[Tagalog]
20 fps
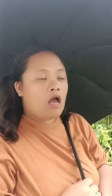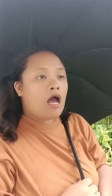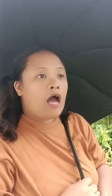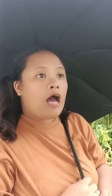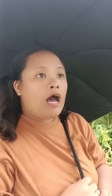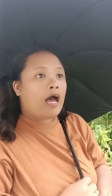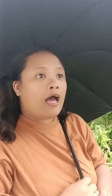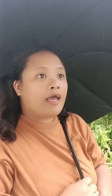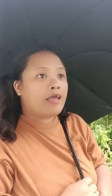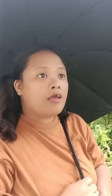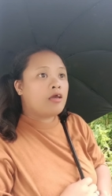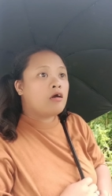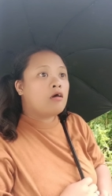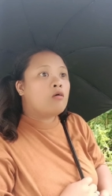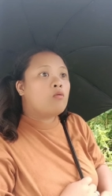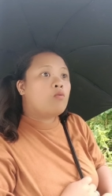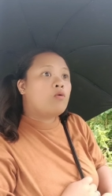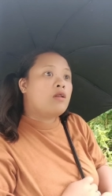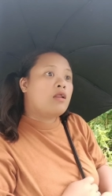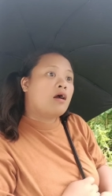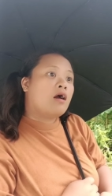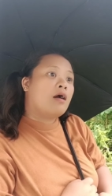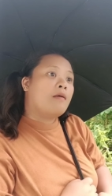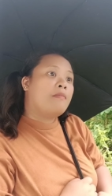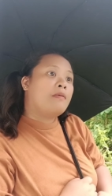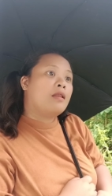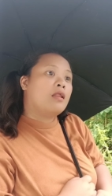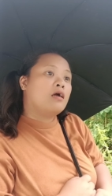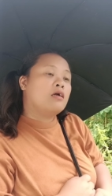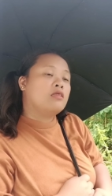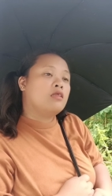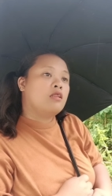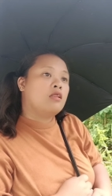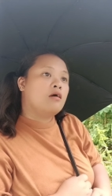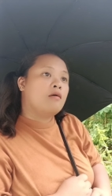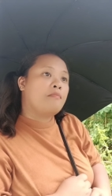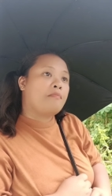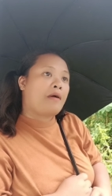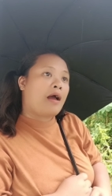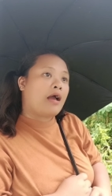Ay, wala ka palang dalang
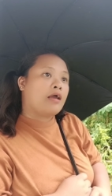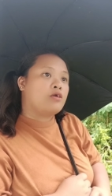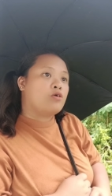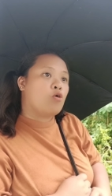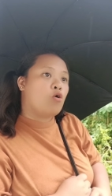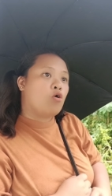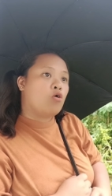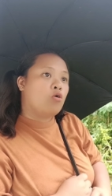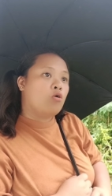payong?